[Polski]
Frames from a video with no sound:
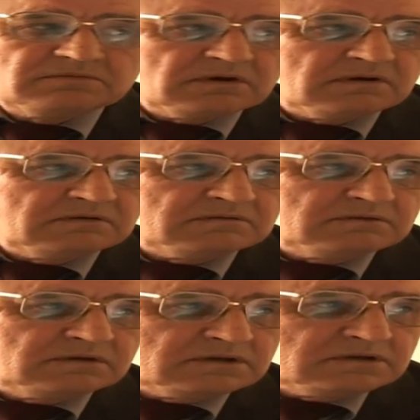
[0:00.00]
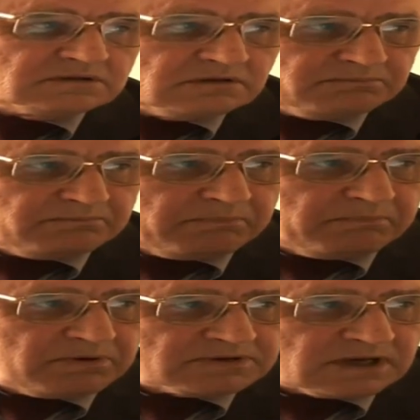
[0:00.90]
było lotnisko
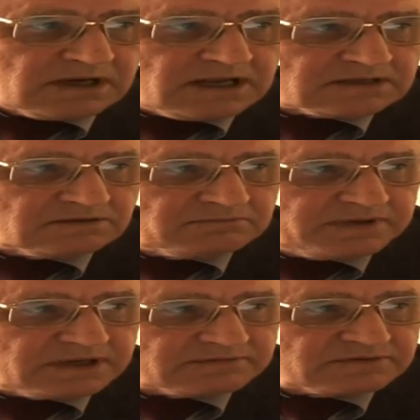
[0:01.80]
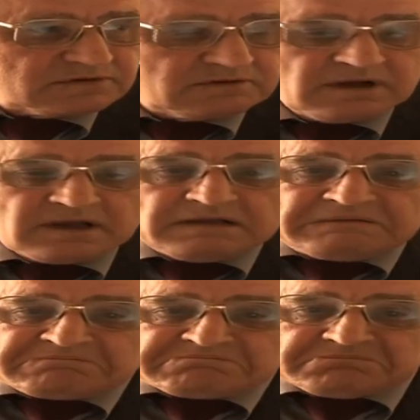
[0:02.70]
poza klasą pierwszą.
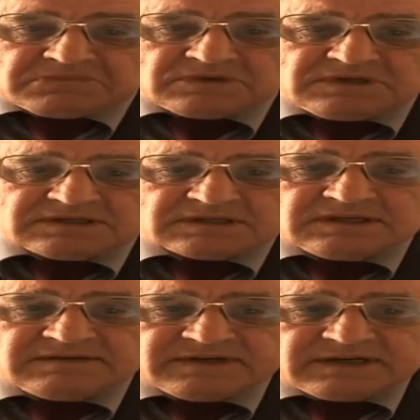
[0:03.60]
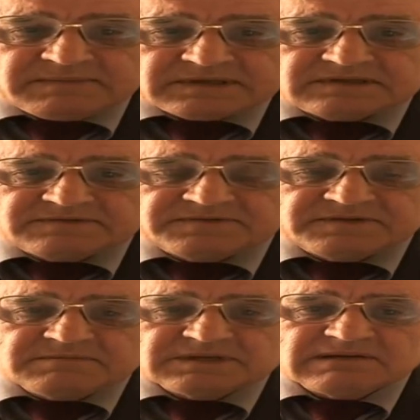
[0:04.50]
To nie żaden ewenement.
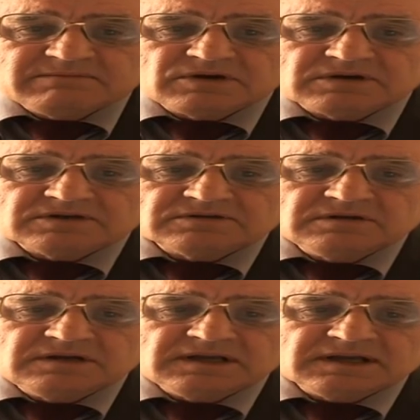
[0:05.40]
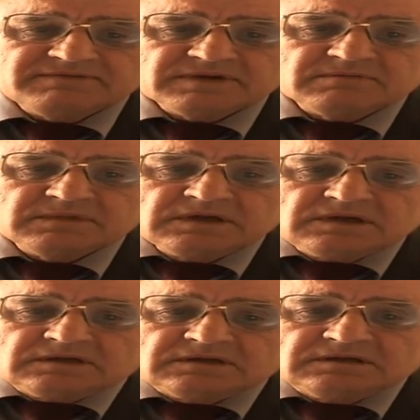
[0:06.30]
W tym samym okresie, o ile ja wiem,
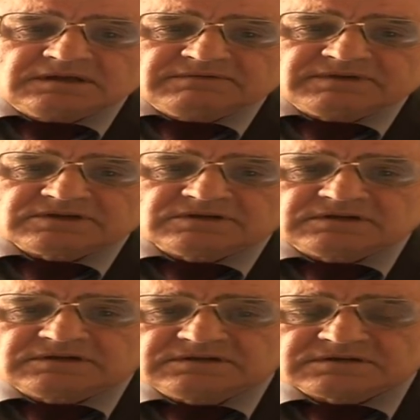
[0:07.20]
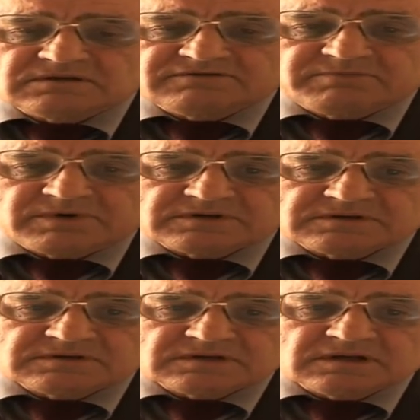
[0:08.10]
y, największe lotnisko w
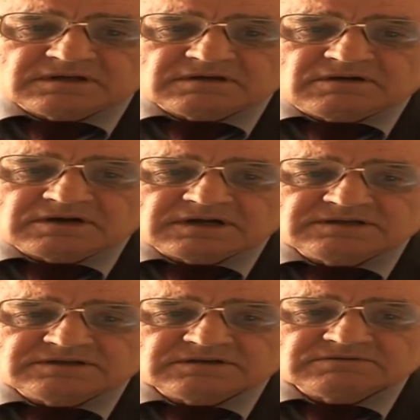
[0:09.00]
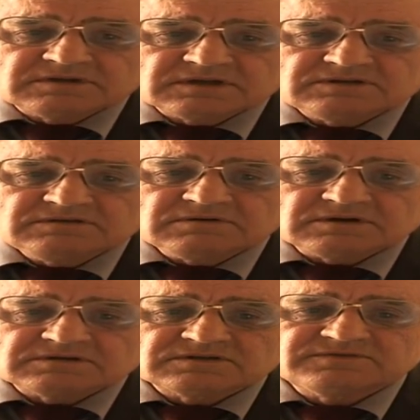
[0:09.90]
Polsce, Okęcie,
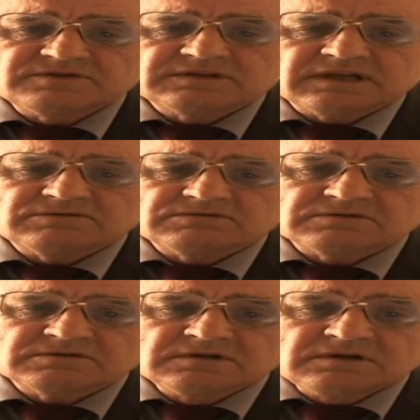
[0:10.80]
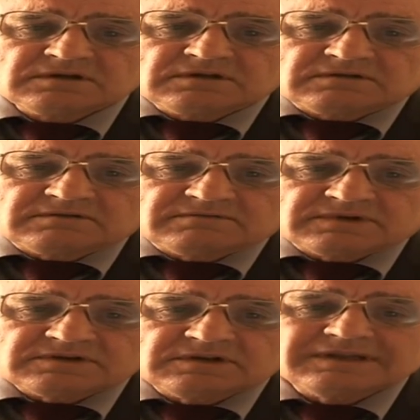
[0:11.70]
utraciło swój status, no
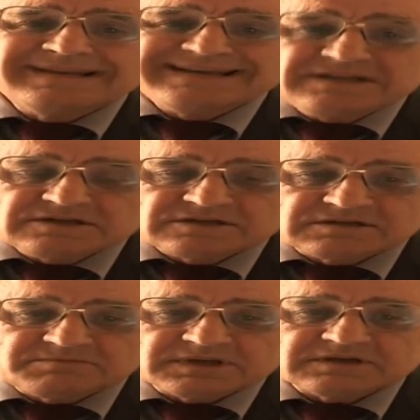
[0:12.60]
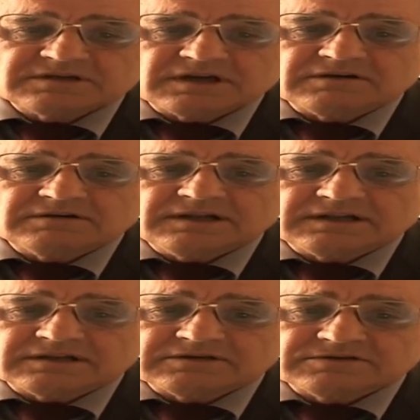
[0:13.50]
właśnie ten najniższy pierwszego,
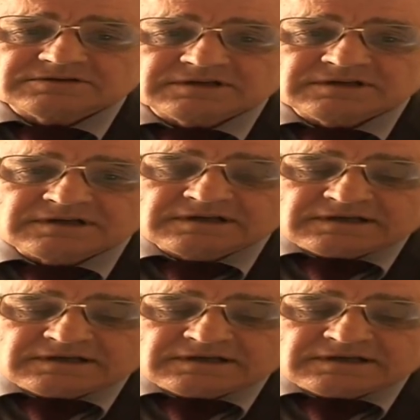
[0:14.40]
dlatego że